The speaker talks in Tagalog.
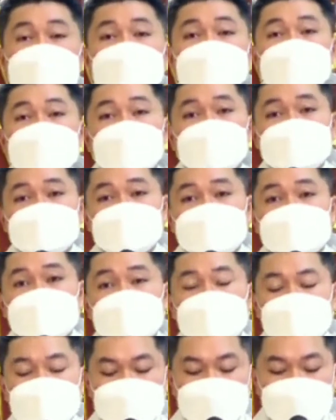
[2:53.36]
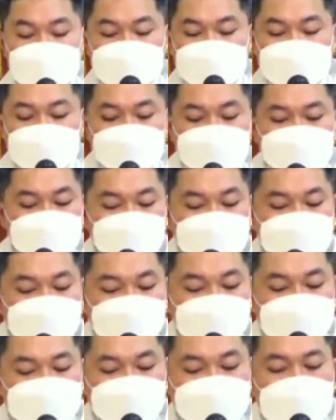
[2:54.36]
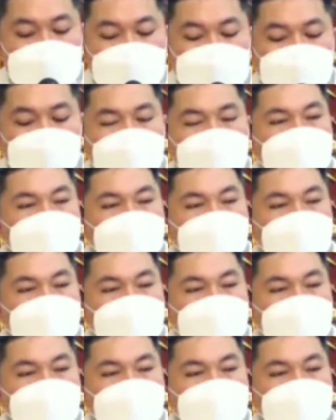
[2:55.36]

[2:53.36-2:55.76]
nakasalalay, kung